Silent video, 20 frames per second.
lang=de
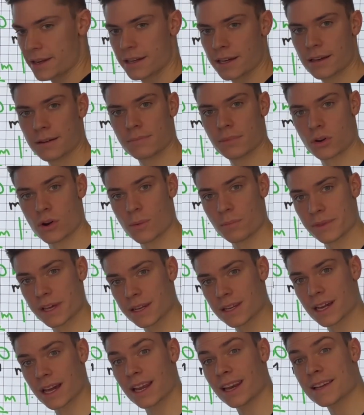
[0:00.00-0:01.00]
eine, äh, bekommen
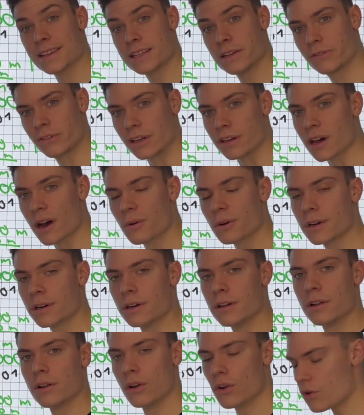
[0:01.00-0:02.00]
dann eine relativ
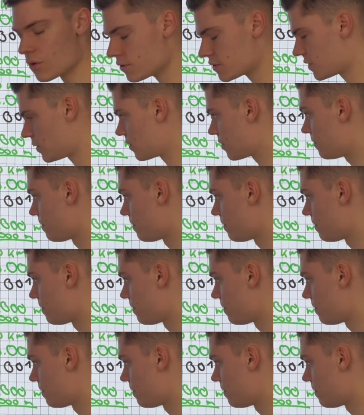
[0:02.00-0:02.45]
genaue Lösung.